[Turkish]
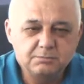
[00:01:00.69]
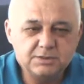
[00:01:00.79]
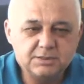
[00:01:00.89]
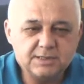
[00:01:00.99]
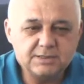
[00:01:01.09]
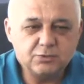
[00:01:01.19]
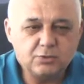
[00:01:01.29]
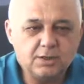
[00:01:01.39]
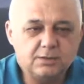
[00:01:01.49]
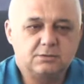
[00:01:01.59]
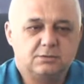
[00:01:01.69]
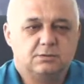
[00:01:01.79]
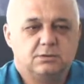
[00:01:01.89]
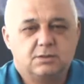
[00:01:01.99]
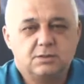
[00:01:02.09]
Bizi destek olan
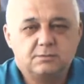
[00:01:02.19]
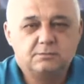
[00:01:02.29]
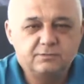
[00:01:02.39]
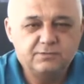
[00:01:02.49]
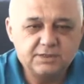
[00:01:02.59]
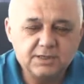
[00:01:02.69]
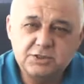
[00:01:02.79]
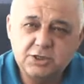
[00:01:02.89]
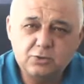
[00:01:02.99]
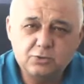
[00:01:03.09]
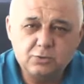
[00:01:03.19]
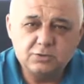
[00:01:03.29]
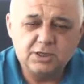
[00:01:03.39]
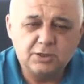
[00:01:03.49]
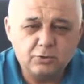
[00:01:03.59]
Fikret Çelikkol,
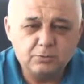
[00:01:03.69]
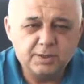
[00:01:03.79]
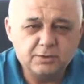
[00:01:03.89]
Çelikkol